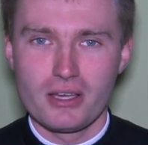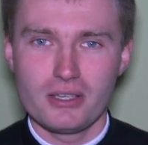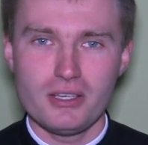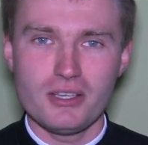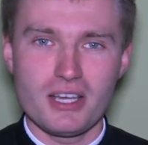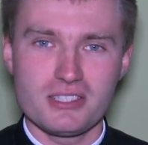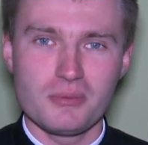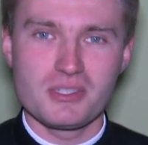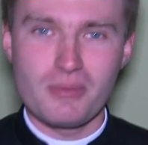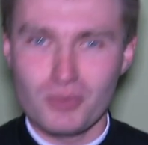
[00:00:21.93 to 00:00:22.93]
i razem
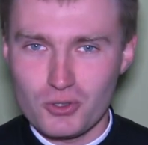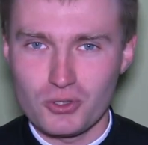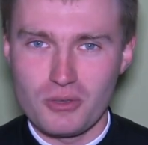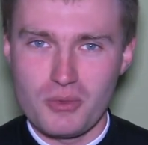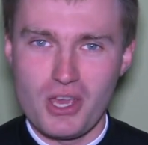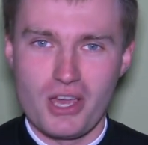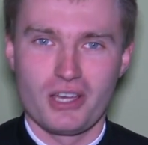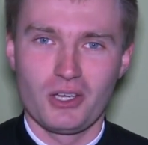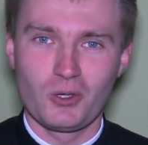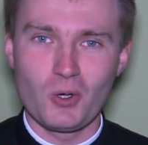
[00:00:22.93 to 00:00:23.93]
z zaproszonymi
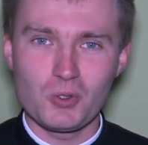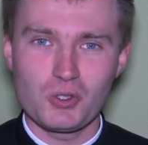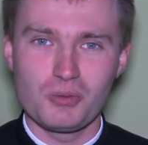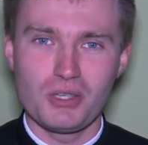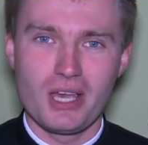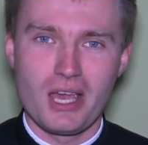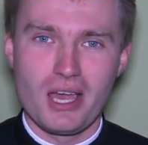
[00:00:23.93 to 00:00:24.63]
gośćmi